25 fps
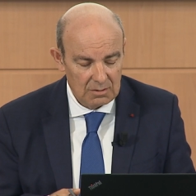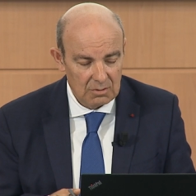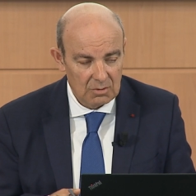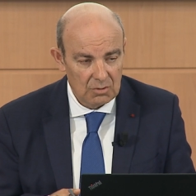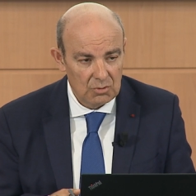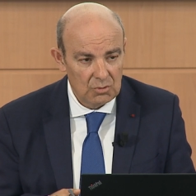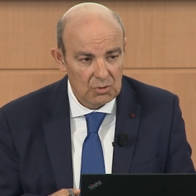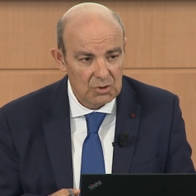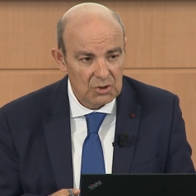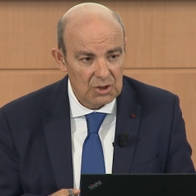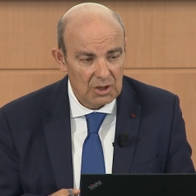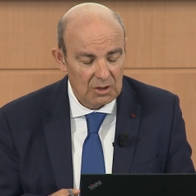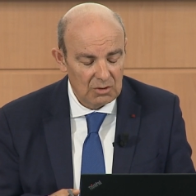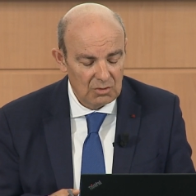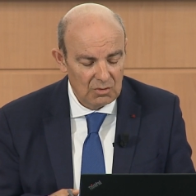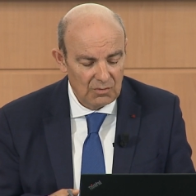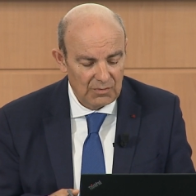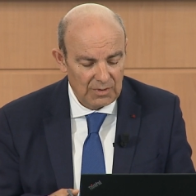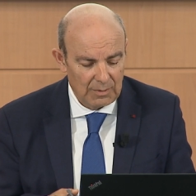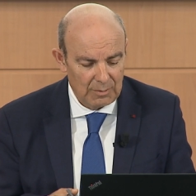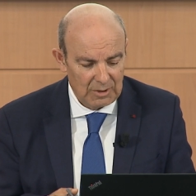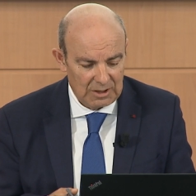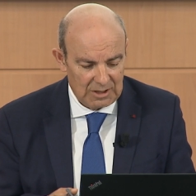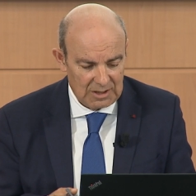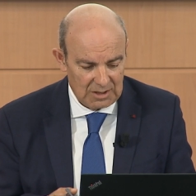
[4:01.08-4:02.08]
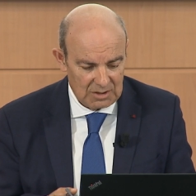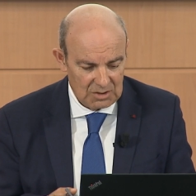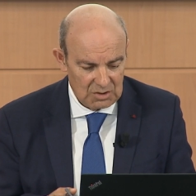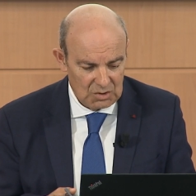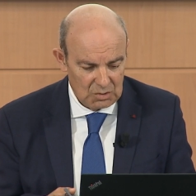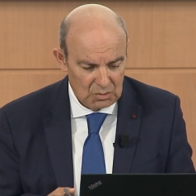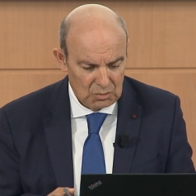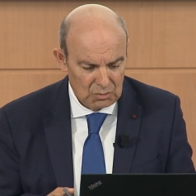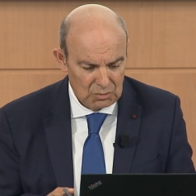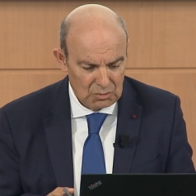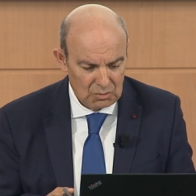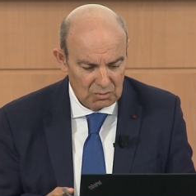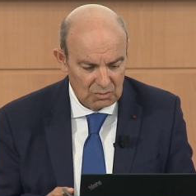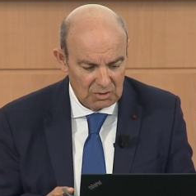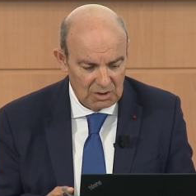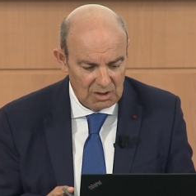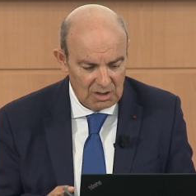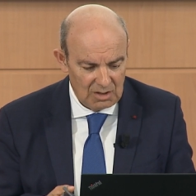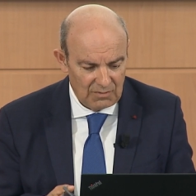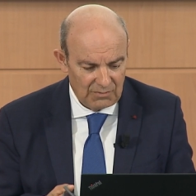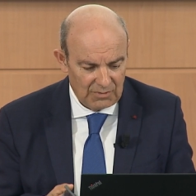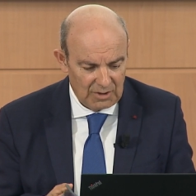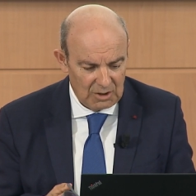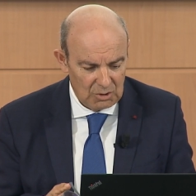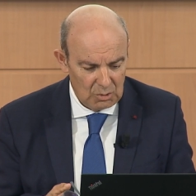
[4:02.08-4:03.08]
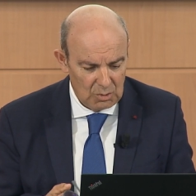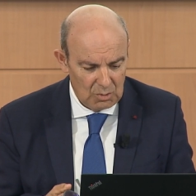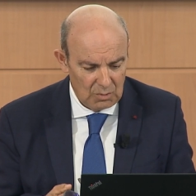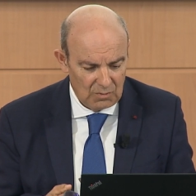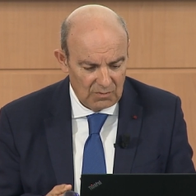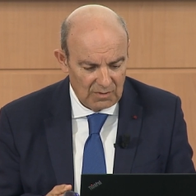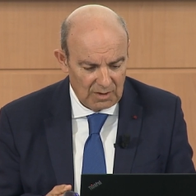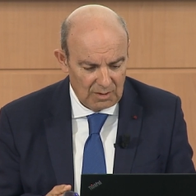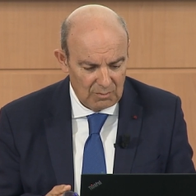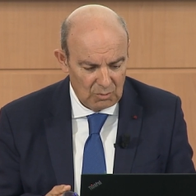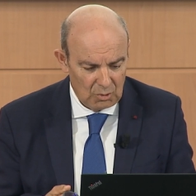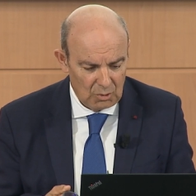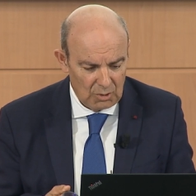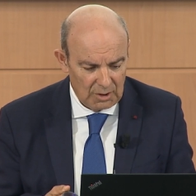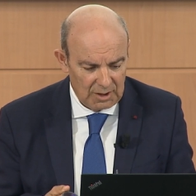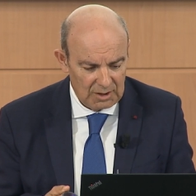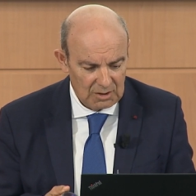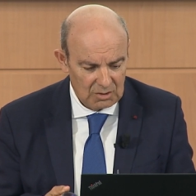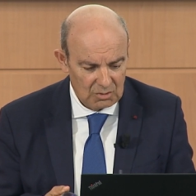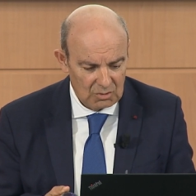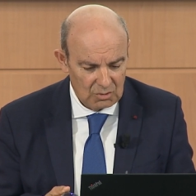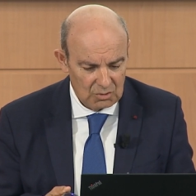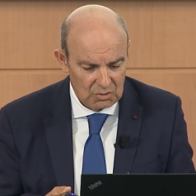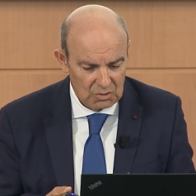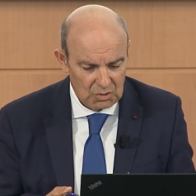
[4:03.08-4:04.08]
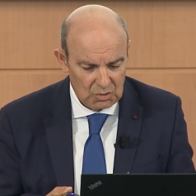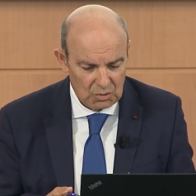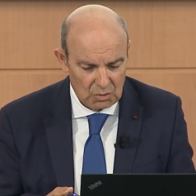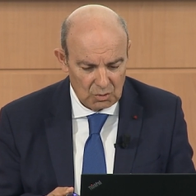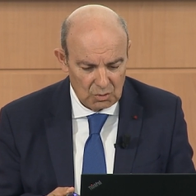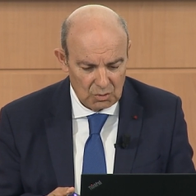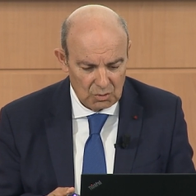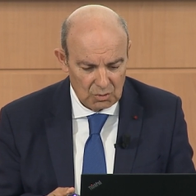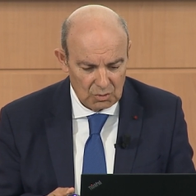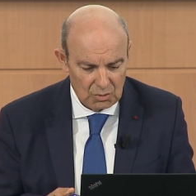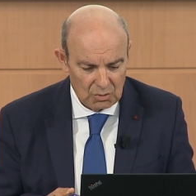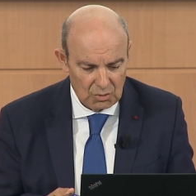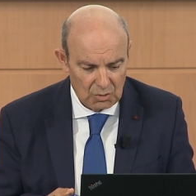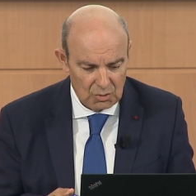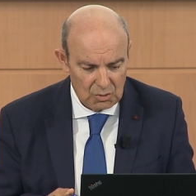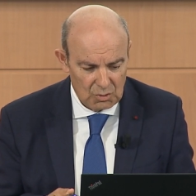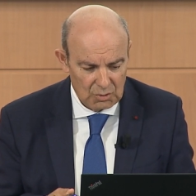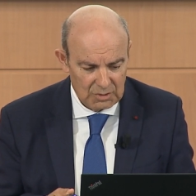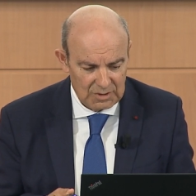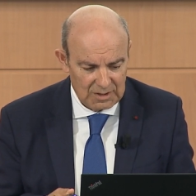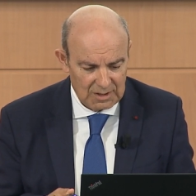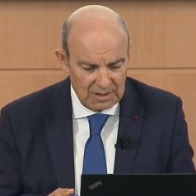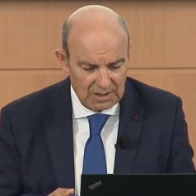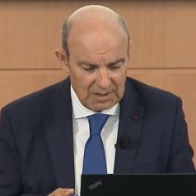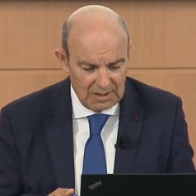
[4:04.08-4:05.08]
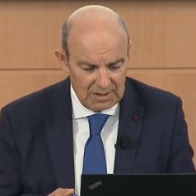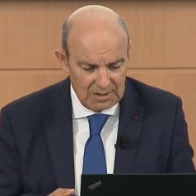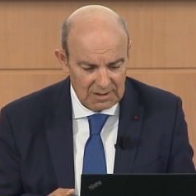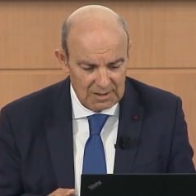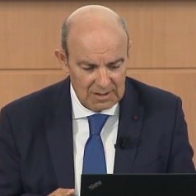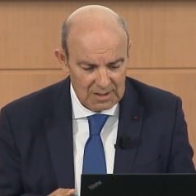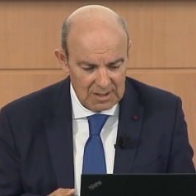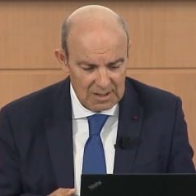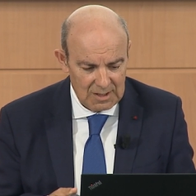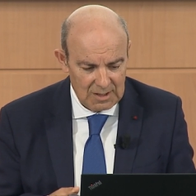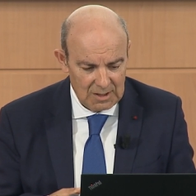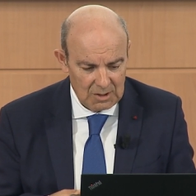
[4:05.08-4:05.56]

une chaîne de fabrication. Donc il a fallu vraiment être sur le, terrain.